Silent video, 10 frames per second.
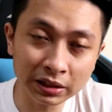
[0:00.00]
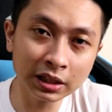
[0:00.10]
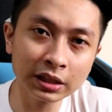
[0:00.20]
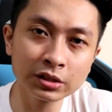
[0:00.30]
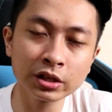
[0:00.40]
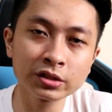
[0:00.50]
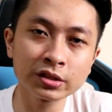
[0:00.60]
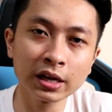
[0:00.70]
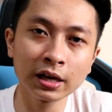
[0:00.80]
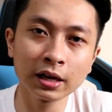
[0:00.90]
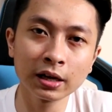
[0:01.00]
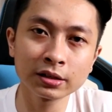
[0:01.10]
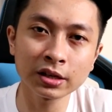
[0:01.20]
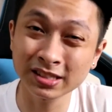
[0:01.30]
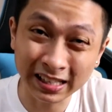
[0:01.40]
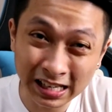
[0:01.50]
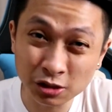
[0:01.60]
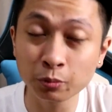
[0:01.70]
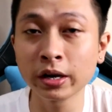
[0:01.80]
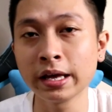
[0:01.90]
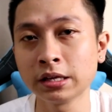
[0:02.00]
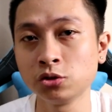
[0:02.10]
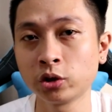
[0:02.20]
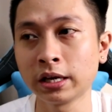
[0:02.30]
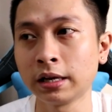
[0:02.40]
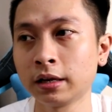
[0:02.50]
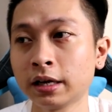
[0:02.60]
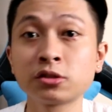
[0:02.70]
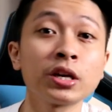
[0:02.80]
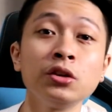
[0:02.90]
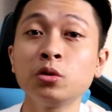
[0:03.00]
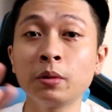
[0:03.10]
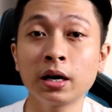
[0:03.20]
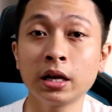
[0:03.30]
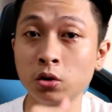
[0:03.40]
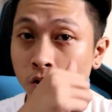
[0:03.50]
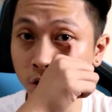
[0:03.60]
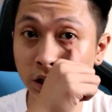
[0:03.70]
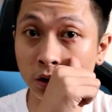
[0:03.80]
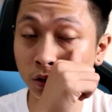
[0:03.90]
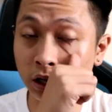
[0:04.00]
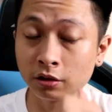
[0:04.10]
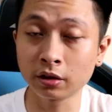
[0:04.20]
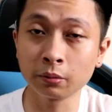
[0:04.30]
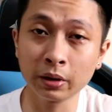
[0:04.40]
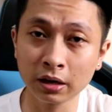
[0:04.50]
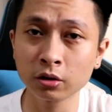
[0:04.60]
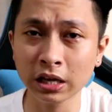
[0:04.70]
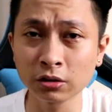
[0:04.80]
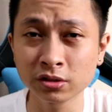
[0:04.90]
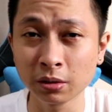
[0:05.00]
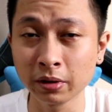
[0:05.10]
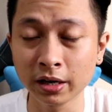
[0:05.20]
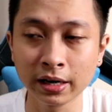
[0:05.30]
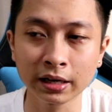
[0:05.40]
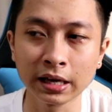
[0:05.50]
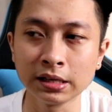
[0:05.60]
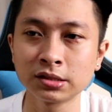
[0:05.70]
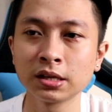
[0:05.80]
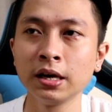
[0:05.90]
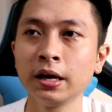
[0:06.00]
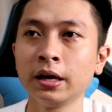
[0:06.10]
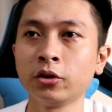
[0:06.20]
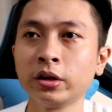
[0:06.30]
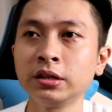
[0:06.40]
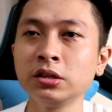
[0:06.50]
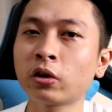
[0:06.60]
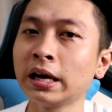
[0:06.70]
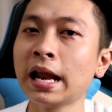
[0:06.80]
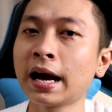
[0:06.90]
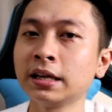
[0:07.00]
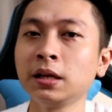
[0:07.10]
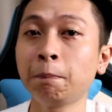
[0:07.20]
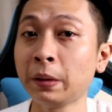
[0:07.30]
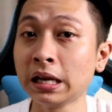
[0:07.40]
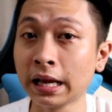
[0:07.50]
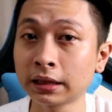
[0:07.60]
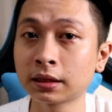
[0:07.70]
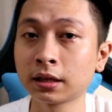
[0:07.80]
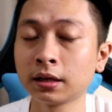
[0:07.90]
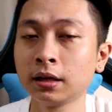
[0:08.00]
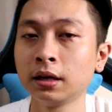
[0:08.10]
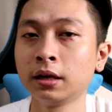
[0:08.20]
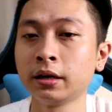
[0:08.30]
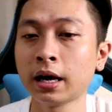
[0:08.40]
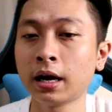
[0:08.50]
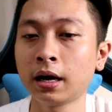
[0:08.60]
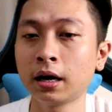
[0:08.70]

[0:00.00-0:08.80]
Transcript: pagdating dyan sa, sa case mo na yan, Junel, at sa inyong mga nanonood na kung ganun, meron kayong similar na case, no, hindi nyo kailangan ipilit na